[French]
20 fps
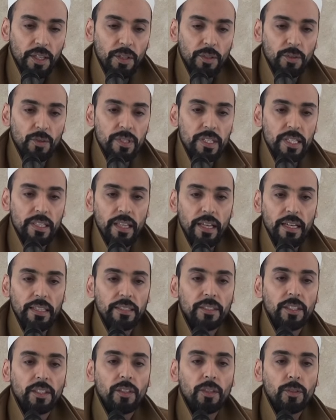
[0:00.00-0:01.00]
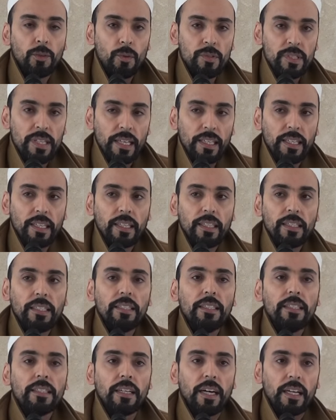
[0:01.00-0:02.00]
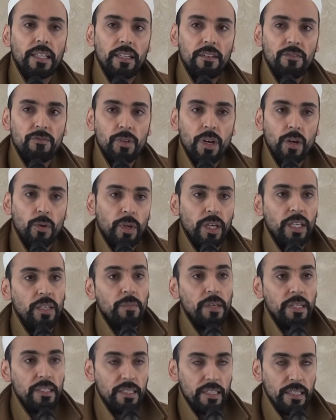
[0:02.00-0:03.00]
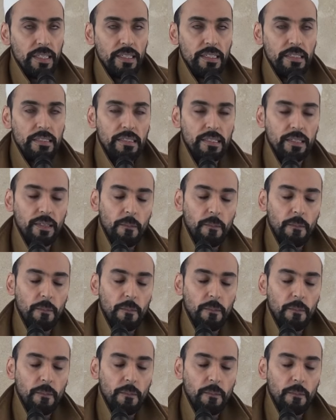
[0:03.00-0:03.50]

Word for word: Donc c'était un temps consacré à la fois au ibadat